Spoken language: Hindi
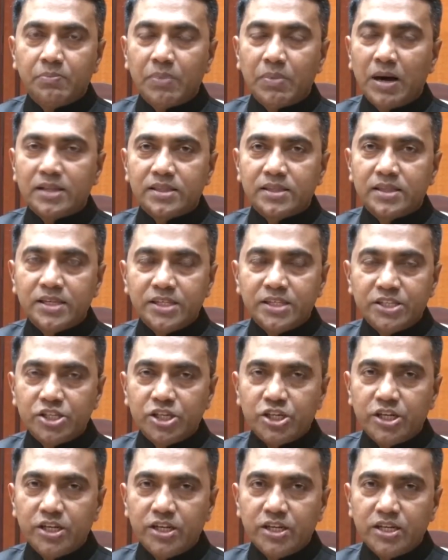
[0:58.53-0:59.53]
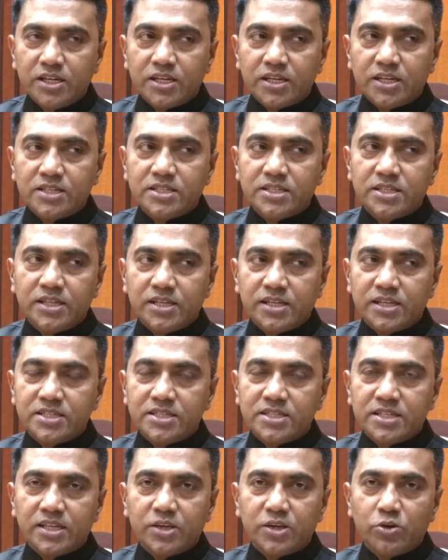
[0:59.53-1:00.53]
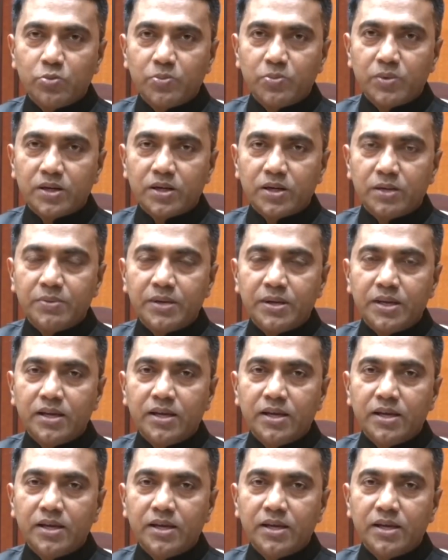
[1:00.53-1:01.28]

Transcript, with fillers: बात नहीं छेड़ी किसी ने किसी के ऊपर कभी